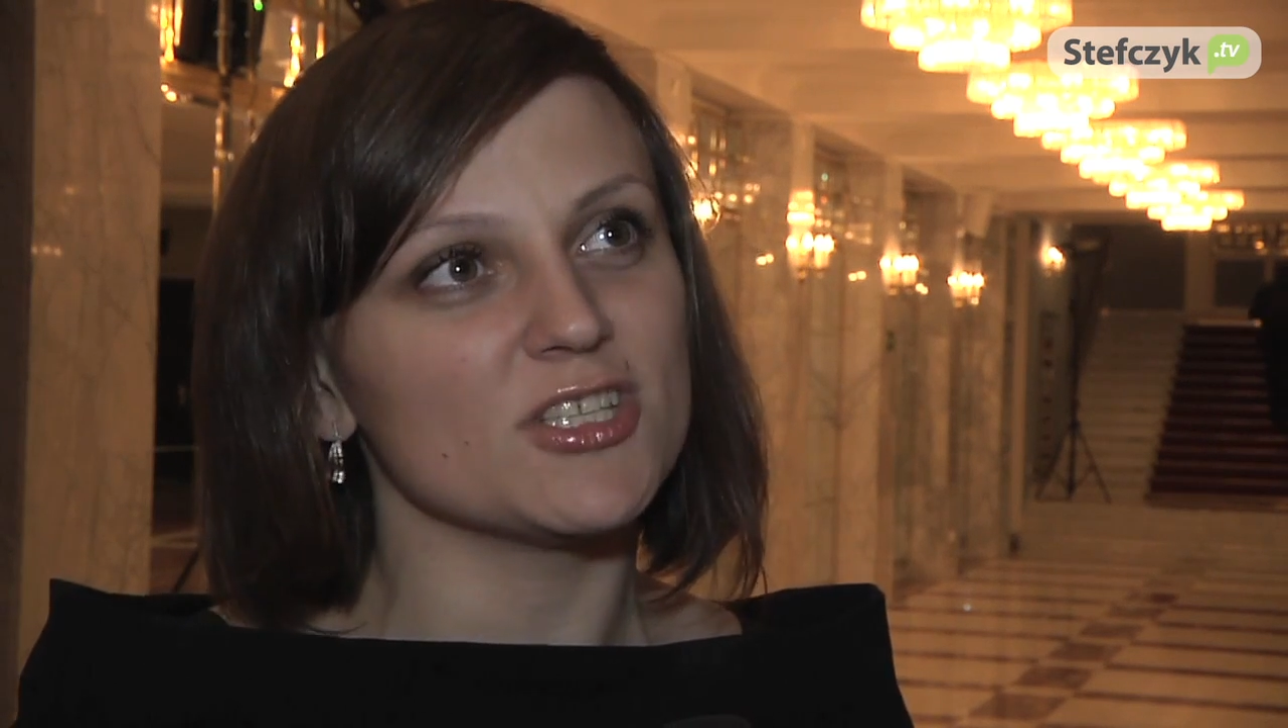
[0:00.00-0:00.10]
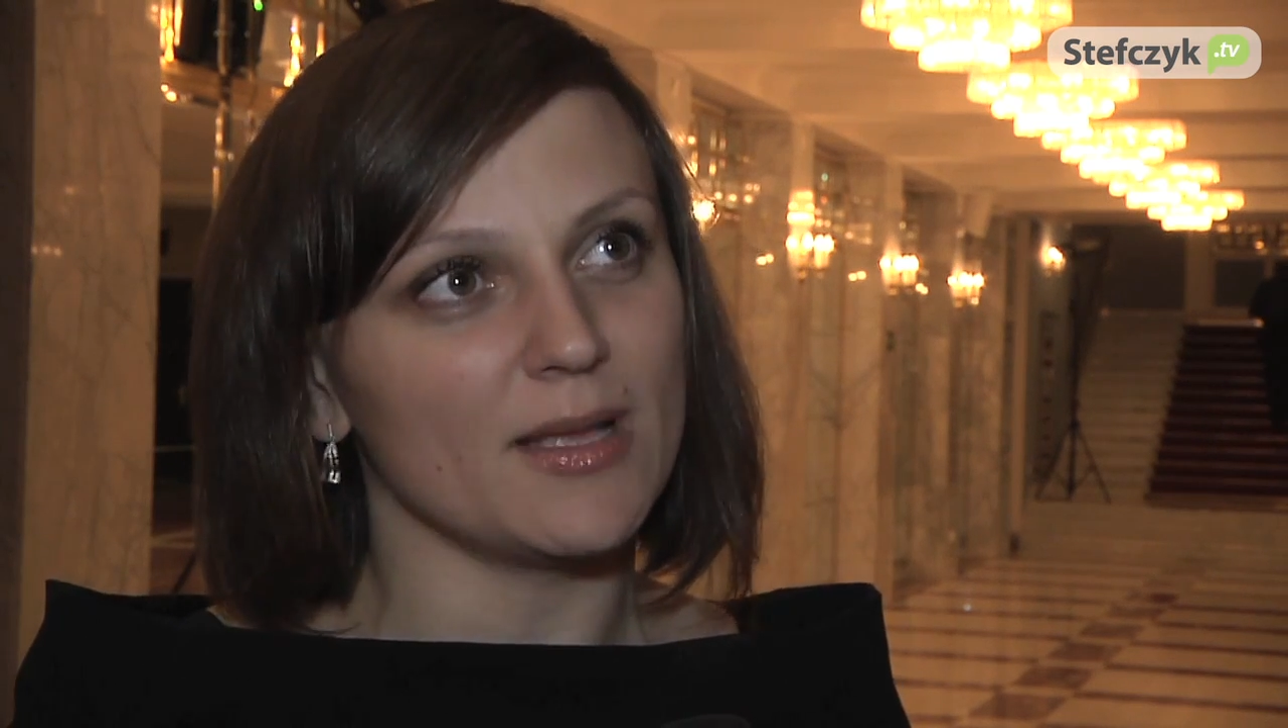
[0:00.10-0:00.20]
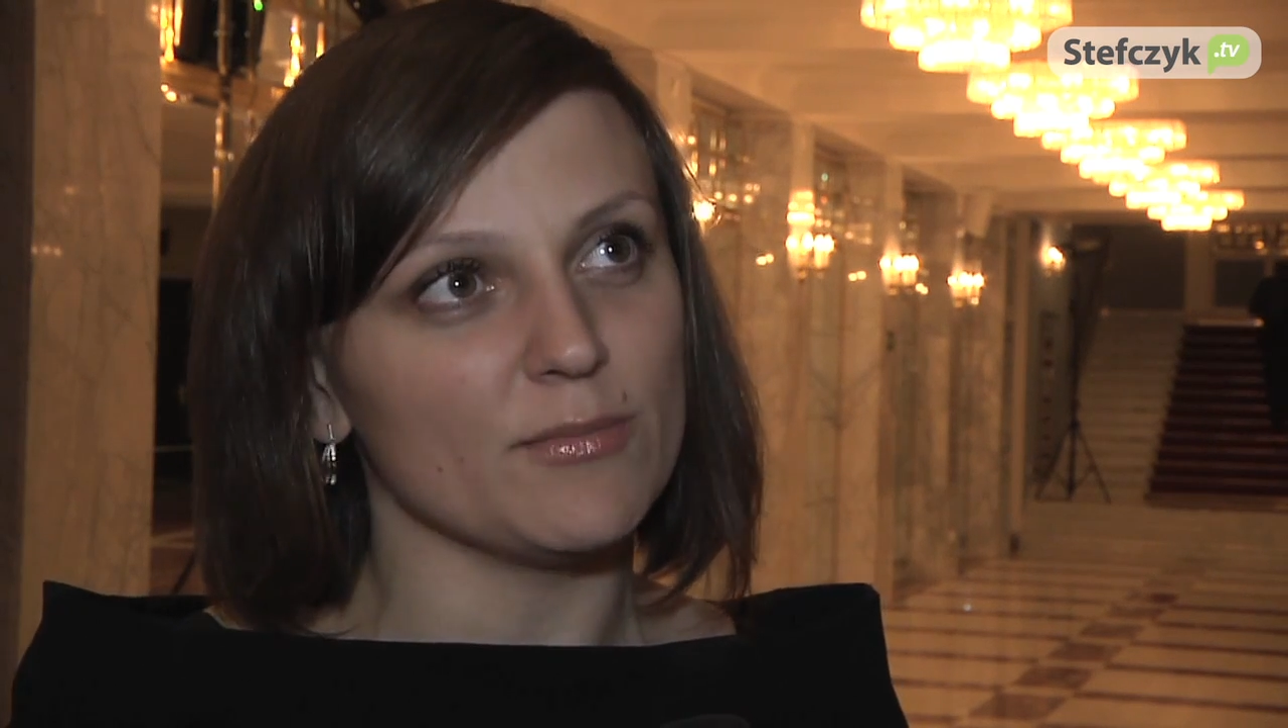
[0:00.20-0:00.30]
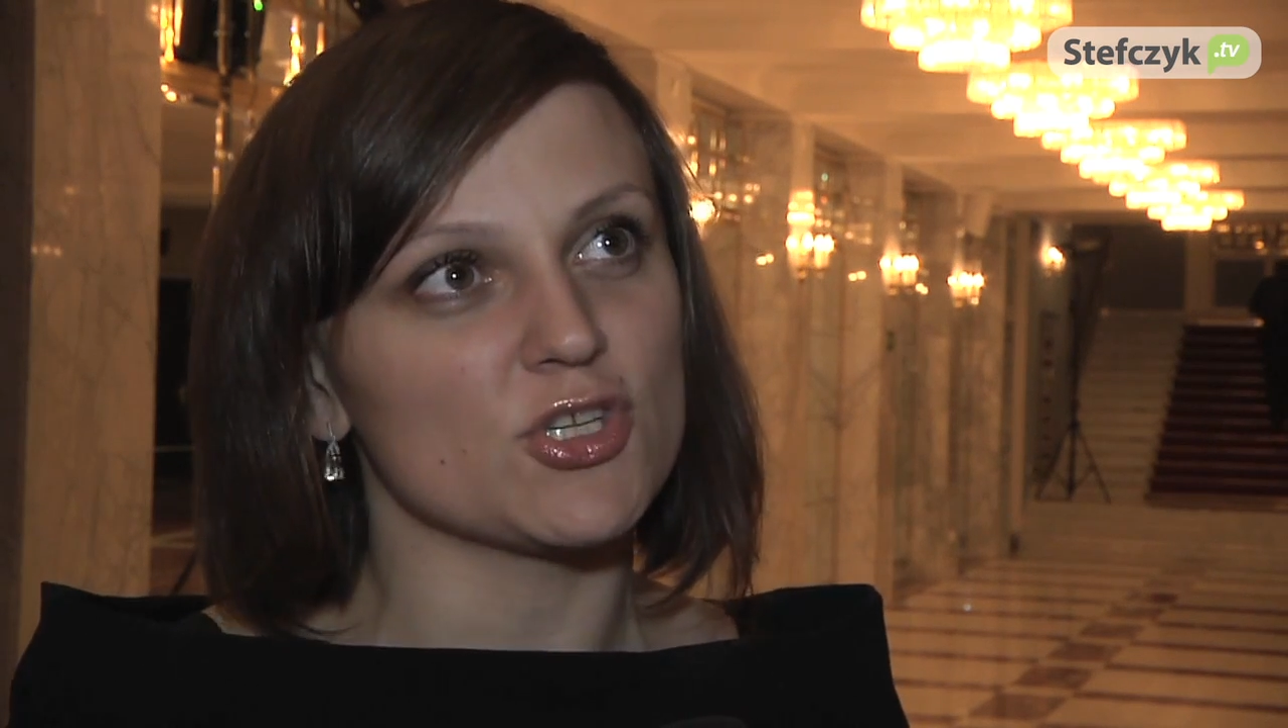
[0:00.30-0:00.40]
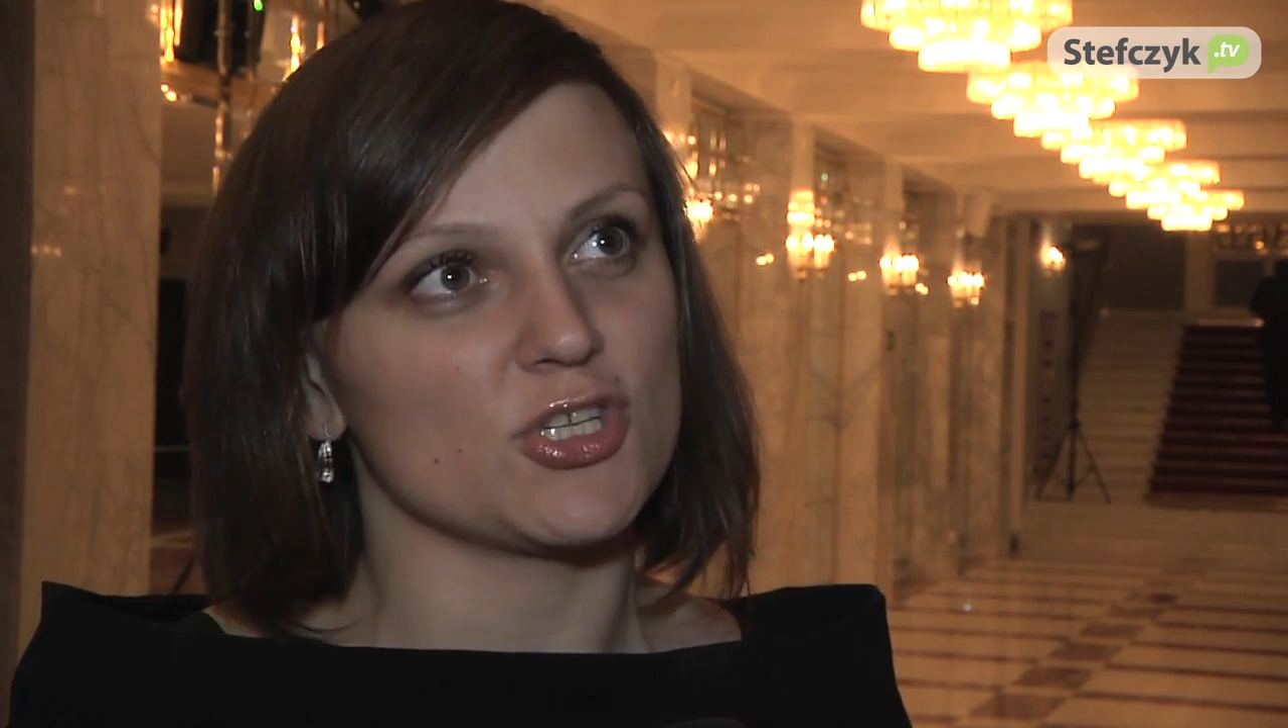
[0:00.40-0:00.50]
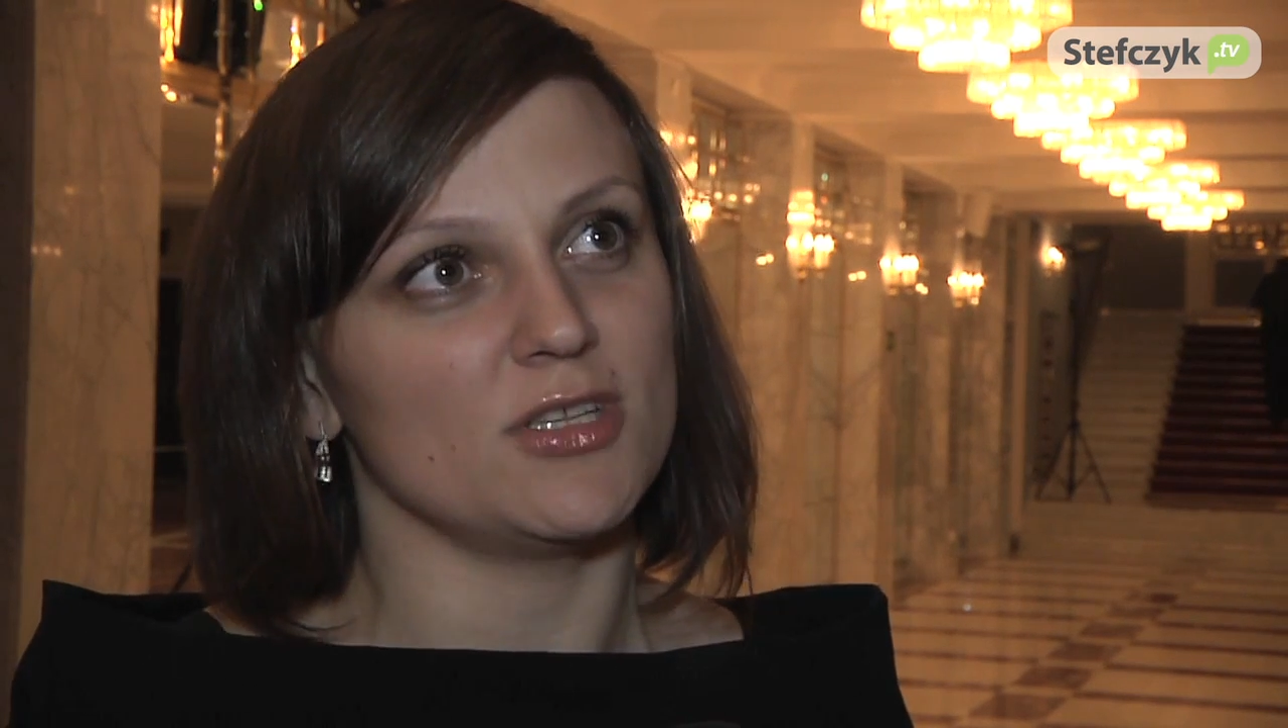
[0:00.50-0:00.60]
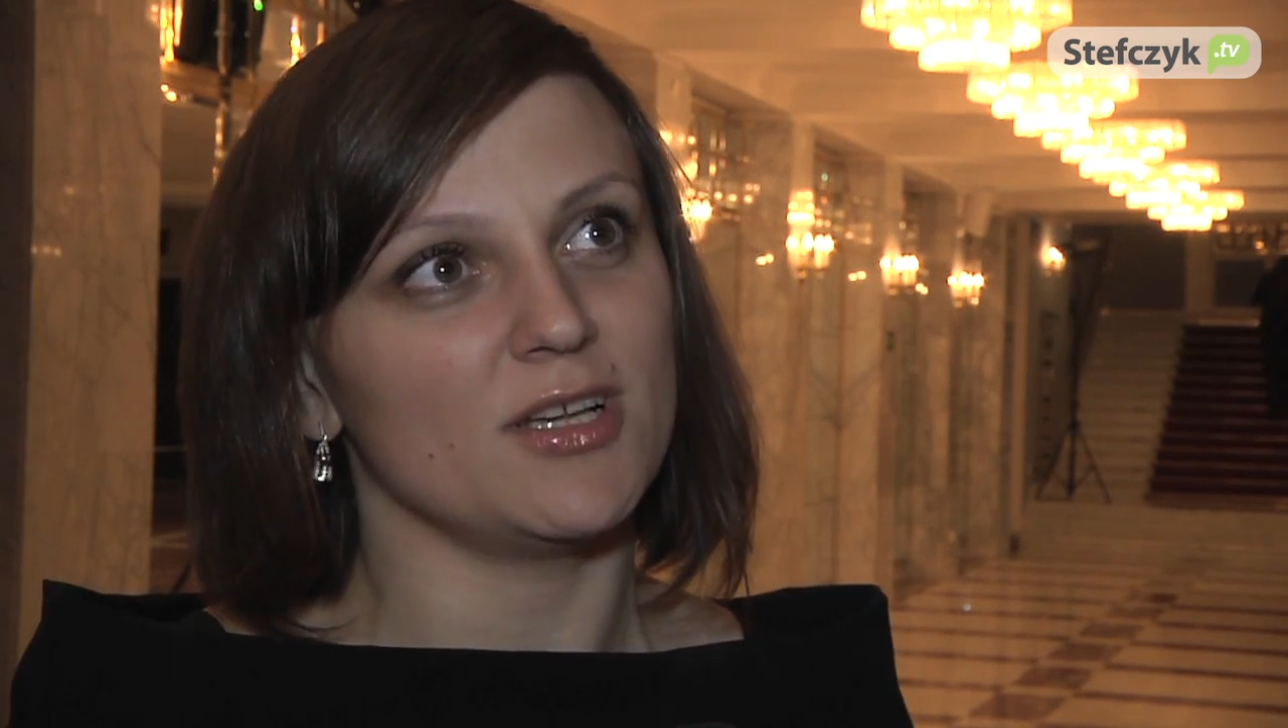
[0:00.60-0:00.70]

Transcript: dynamiczny,